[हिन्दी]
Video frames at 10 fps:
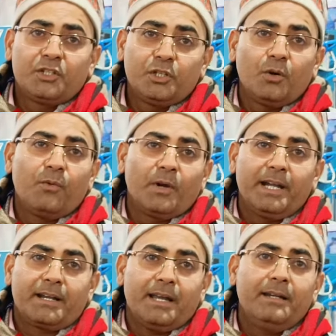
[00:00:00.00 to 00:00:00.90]
जीरो फोर
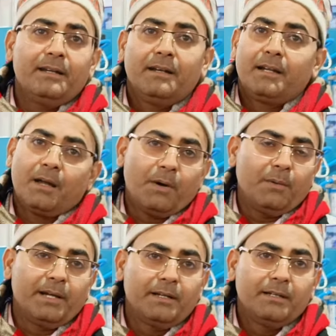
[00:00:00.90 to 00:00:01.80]
एट नाइन
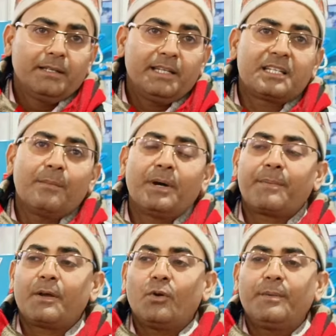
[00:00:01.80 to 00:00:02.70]
डबल वन इस
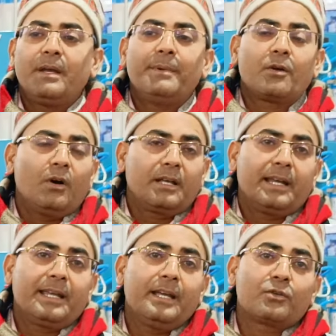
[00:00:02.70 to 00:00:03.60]
नंबर पे कोई भी हमें कॉल
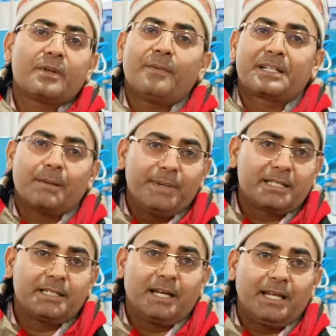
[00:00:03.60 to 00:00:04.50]
करेंगे उसमें व्हाट्सअप
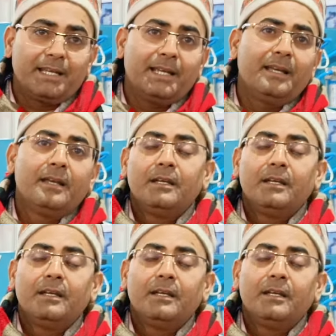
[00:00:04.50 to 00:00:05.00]
मैसेज डालेंगे